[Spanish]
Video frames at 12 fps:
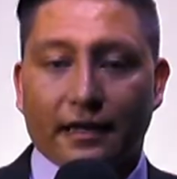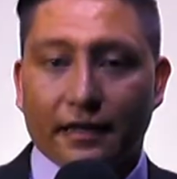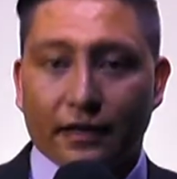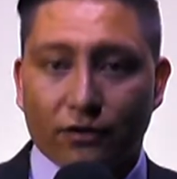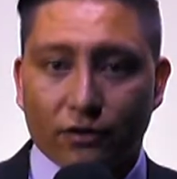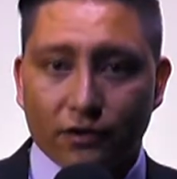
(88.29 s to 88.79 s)
día
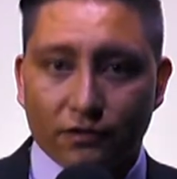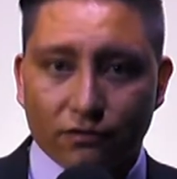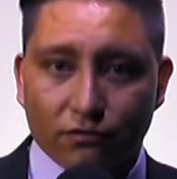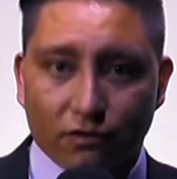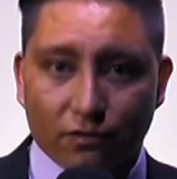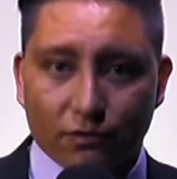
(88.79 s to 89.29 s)
de hoy
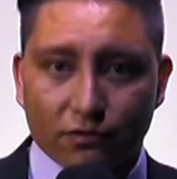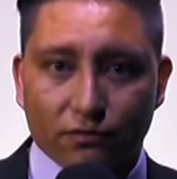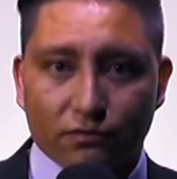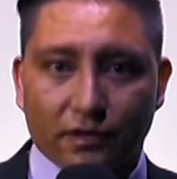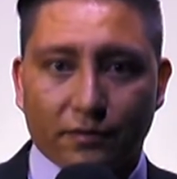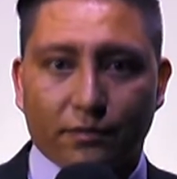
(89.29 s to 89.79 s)
tuvimos
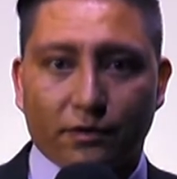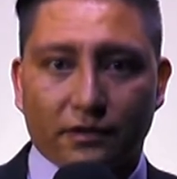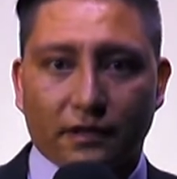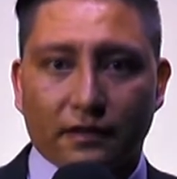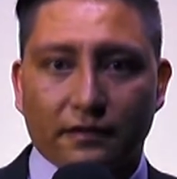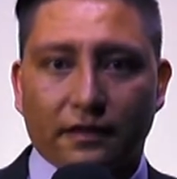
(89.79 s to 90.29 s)
un
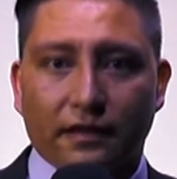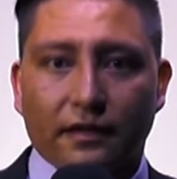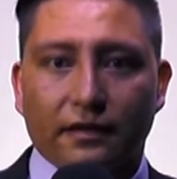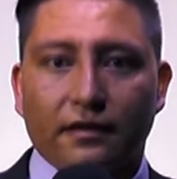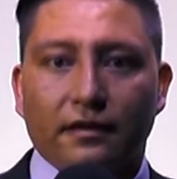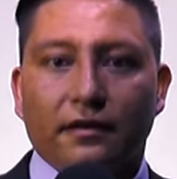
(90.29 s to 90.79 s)
importante